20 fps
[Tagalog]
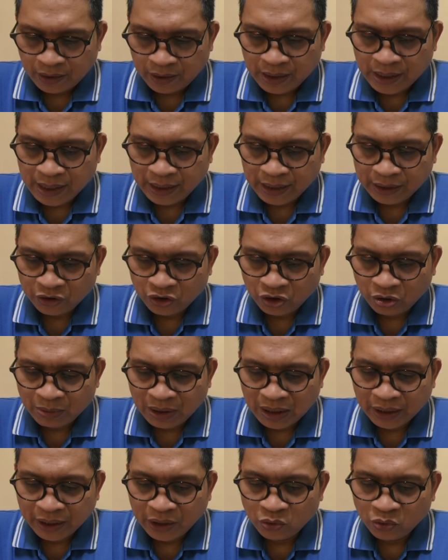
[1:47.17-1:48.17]
Yan, ito yung
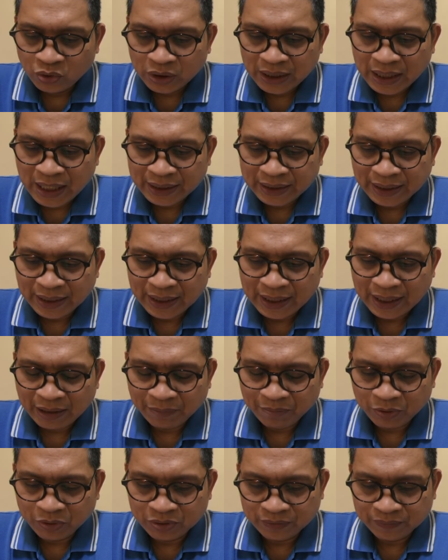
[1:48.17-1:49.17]
mga kinuna natin
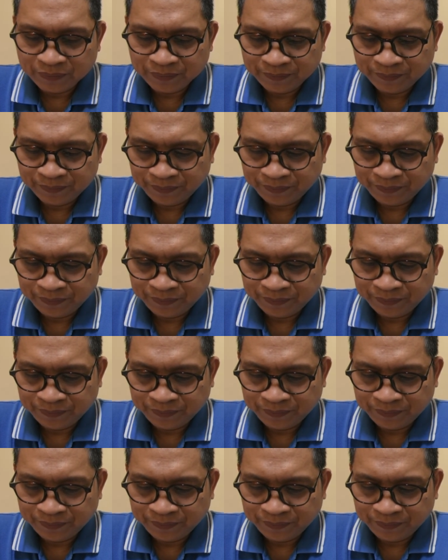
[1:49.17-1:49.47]
kahapon.